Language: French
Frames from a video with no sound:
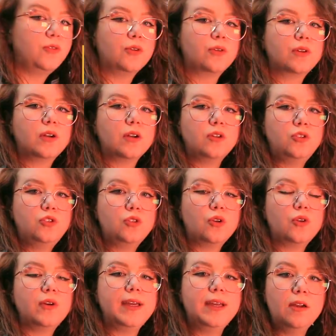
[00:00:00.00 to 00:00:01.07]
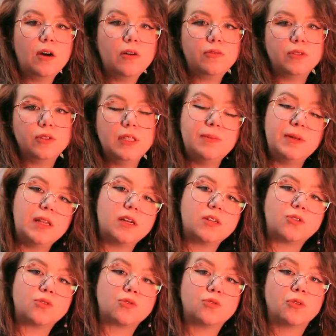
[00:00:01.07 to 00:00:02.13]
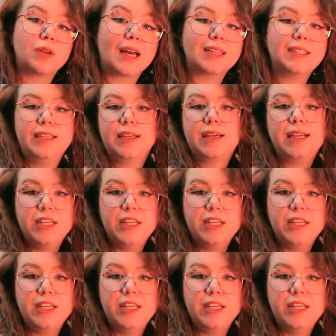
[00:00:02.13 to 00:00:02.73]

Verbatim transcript: Donc, Joe et Love déménagent dans ce quartier